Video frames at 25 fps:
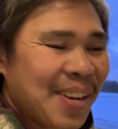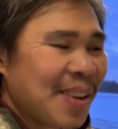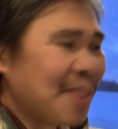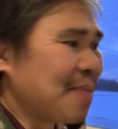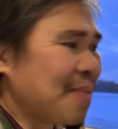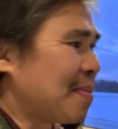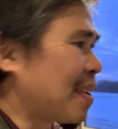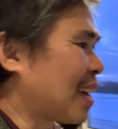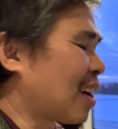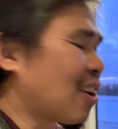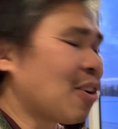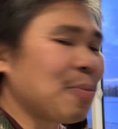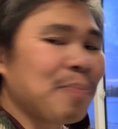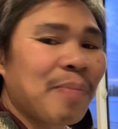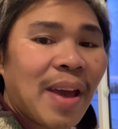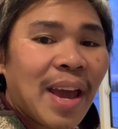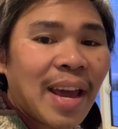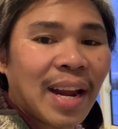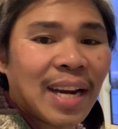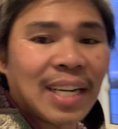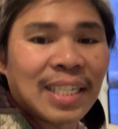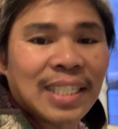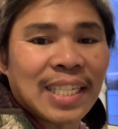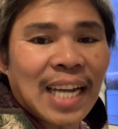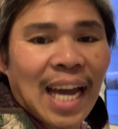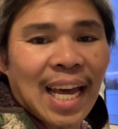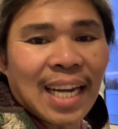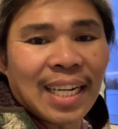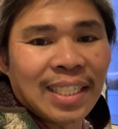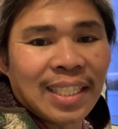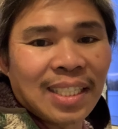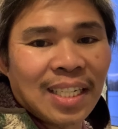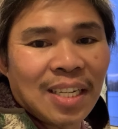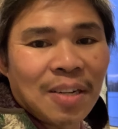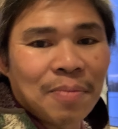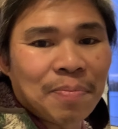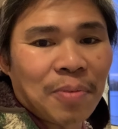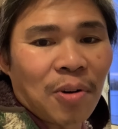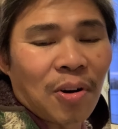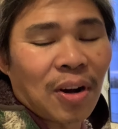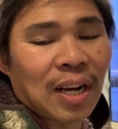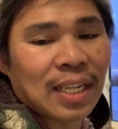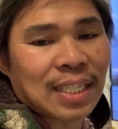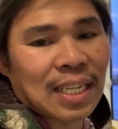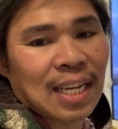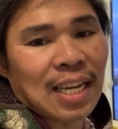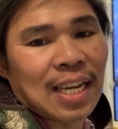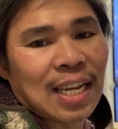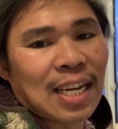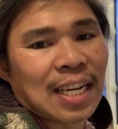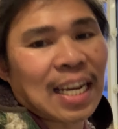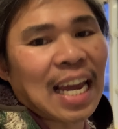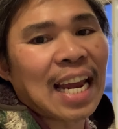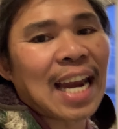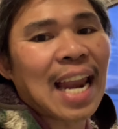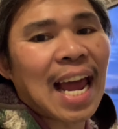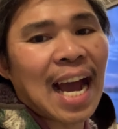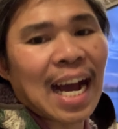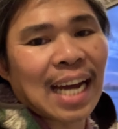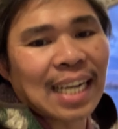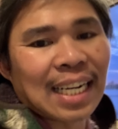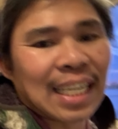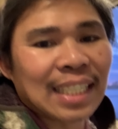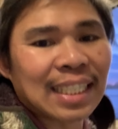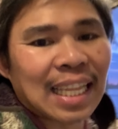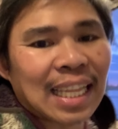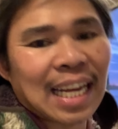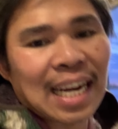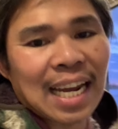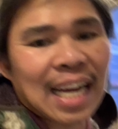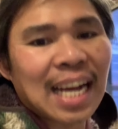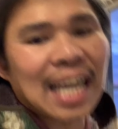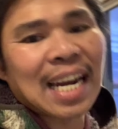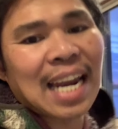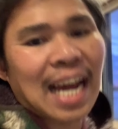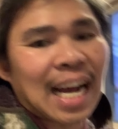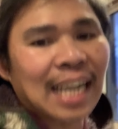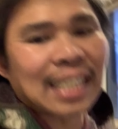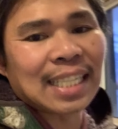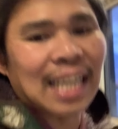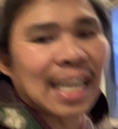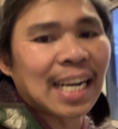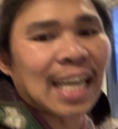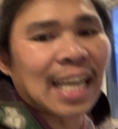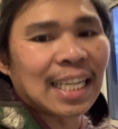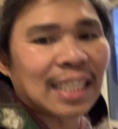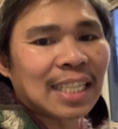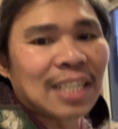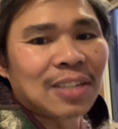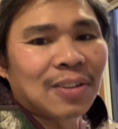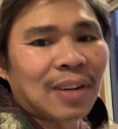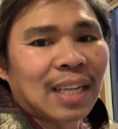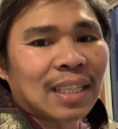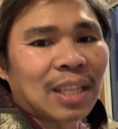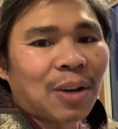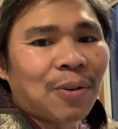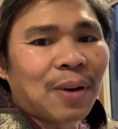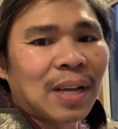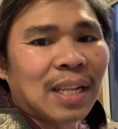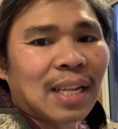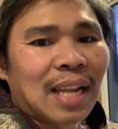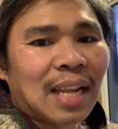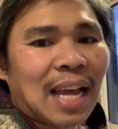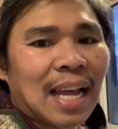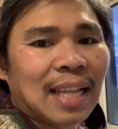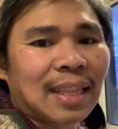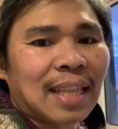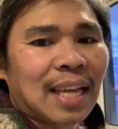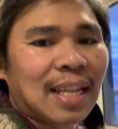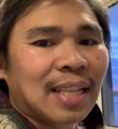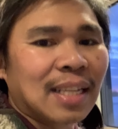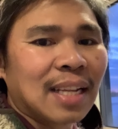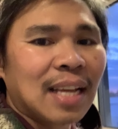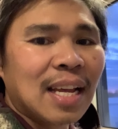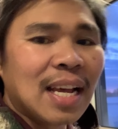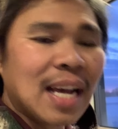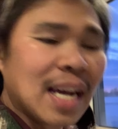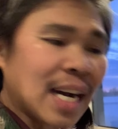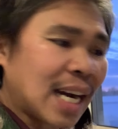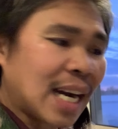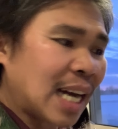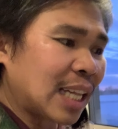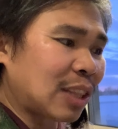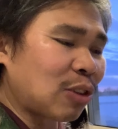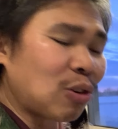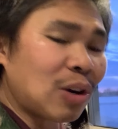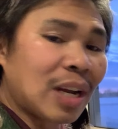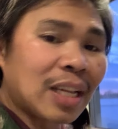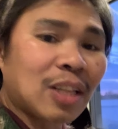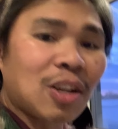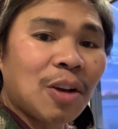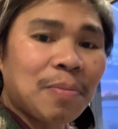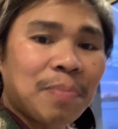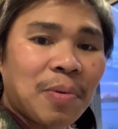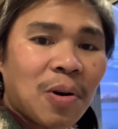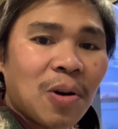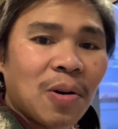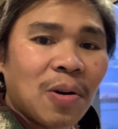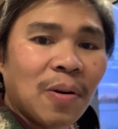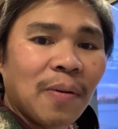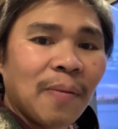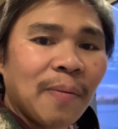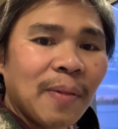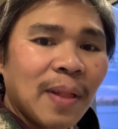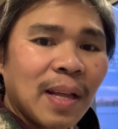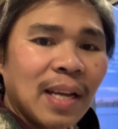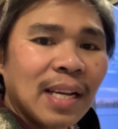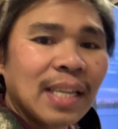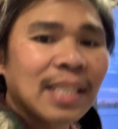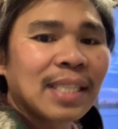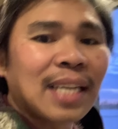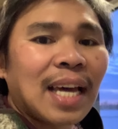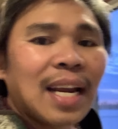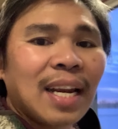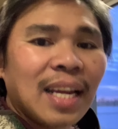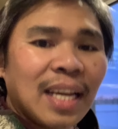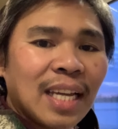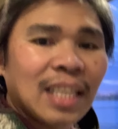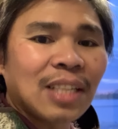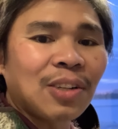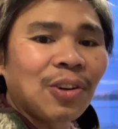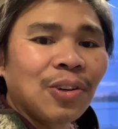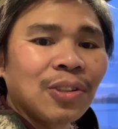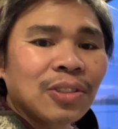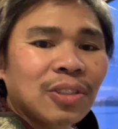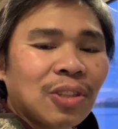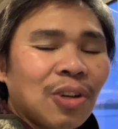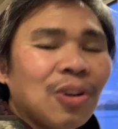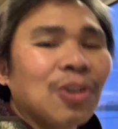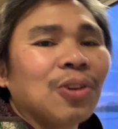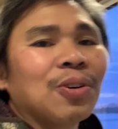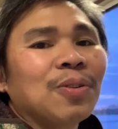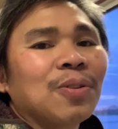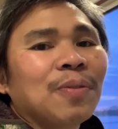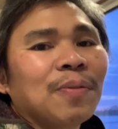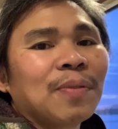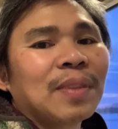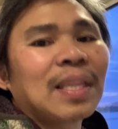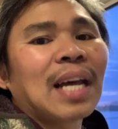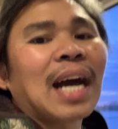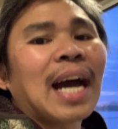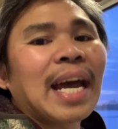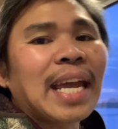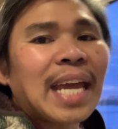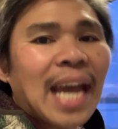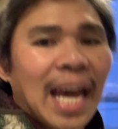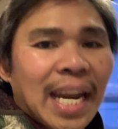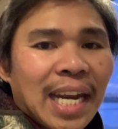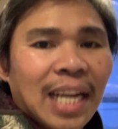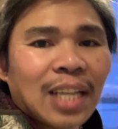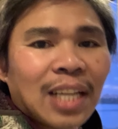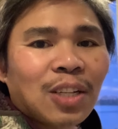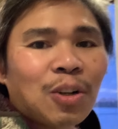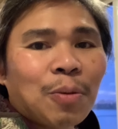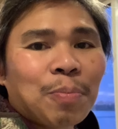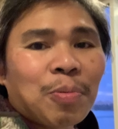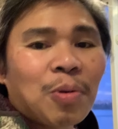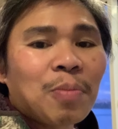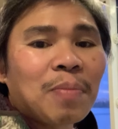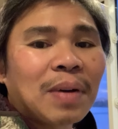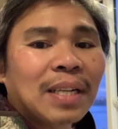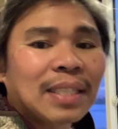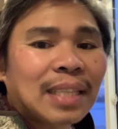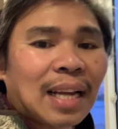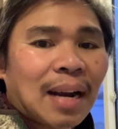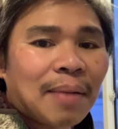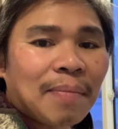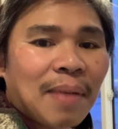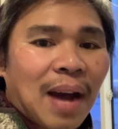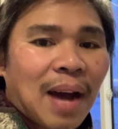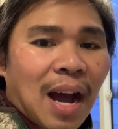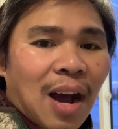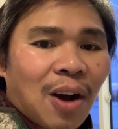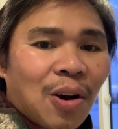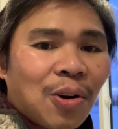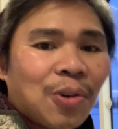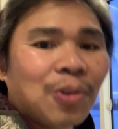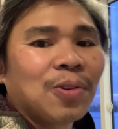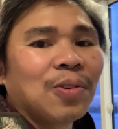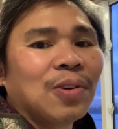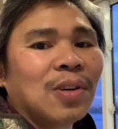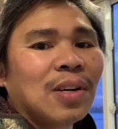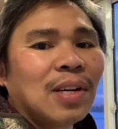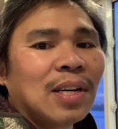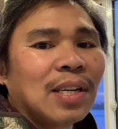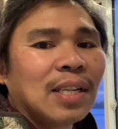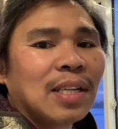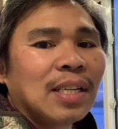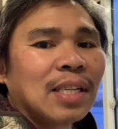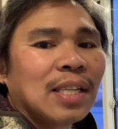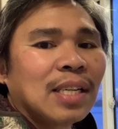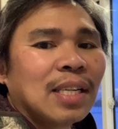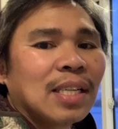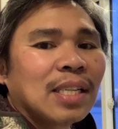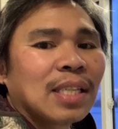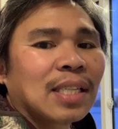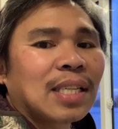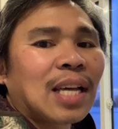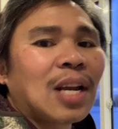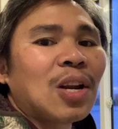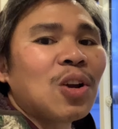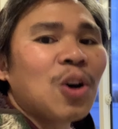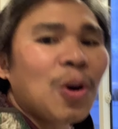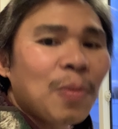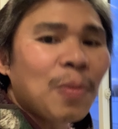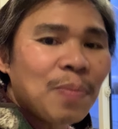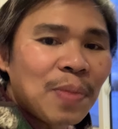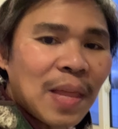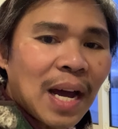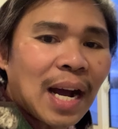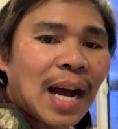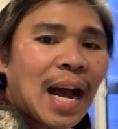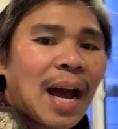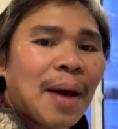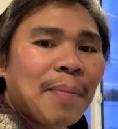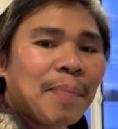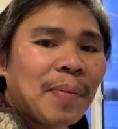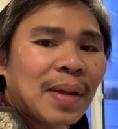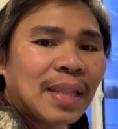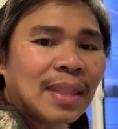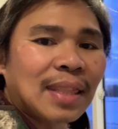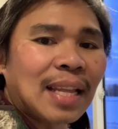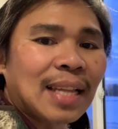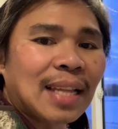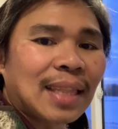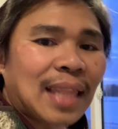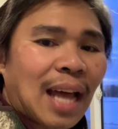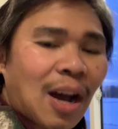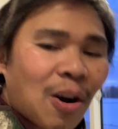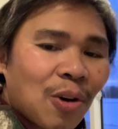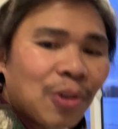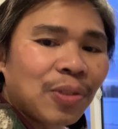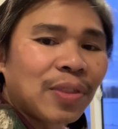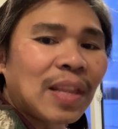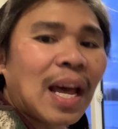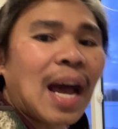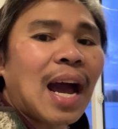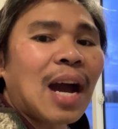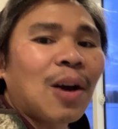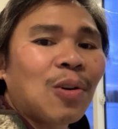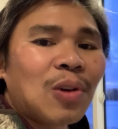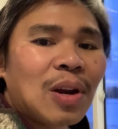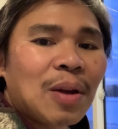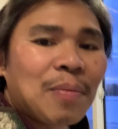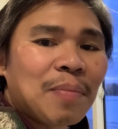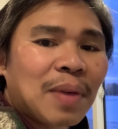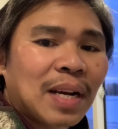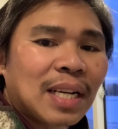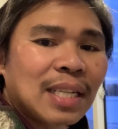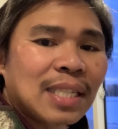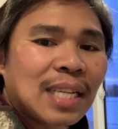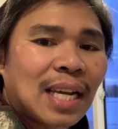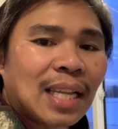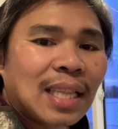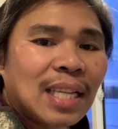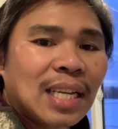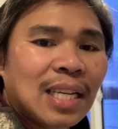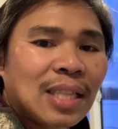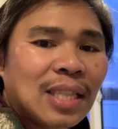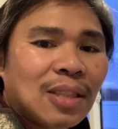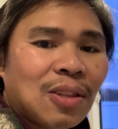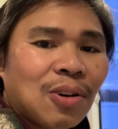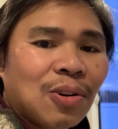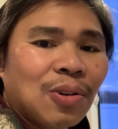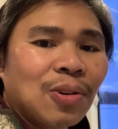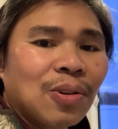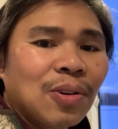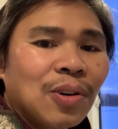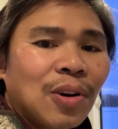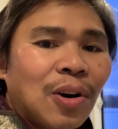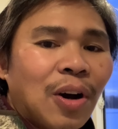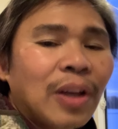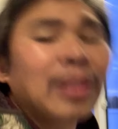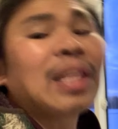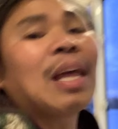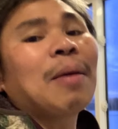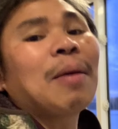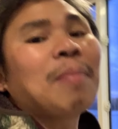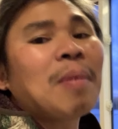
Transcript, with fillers: Pero very challenging po kasi kailangan lang talaga lakasan natin yung katawan natin. Katulad ko po, sa liit kong to, nakayanan ko pong magtrabaho sa loob ng apat na taon na ako lang mag-isa dito. Hindi,